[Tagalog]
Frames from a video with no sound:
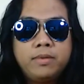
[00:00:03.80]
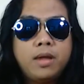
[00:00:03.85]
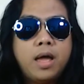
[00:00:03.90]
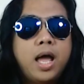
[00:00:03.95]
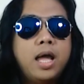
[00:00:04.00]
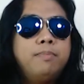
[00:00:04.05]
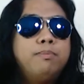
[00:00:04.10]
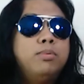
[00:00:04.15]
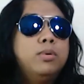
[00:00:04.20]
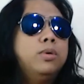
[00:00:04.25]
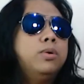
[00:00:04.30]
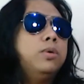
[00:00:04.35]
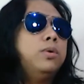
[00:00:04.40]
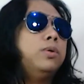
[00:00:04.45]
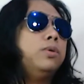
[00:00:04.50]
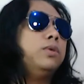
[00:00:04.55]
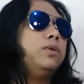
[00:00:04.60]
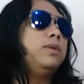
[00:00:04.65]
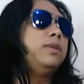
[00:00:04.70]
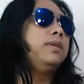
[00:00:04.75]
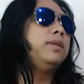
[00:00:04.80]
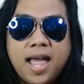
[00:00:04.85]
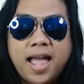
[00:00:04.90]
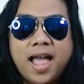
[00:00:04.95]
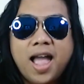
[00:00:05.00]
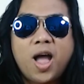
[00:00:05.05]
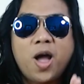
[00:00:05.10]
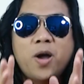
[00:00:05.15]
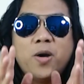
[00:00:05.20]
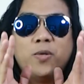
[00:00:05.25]
Ay po.
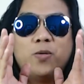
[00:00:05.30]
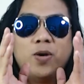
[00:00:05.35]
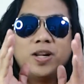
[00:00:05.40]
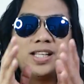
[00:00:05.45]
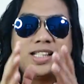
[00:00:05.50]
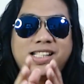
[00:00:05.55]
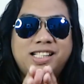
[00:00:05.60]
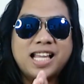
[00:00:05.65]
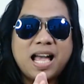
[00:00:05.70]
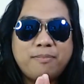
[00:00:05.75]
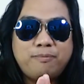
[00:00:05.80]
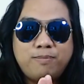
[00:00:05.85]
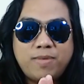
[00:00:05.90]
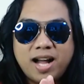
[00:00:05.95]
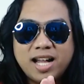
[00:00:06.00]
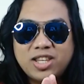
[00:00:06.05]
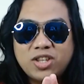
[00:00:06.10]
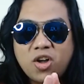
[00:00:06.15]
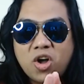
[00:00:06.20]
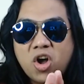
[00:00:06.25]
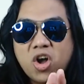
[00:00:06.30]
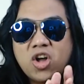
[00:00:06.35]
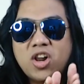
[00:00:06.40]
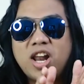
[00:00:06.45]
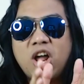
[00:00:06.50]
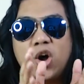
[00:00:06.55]
What's up mga tol?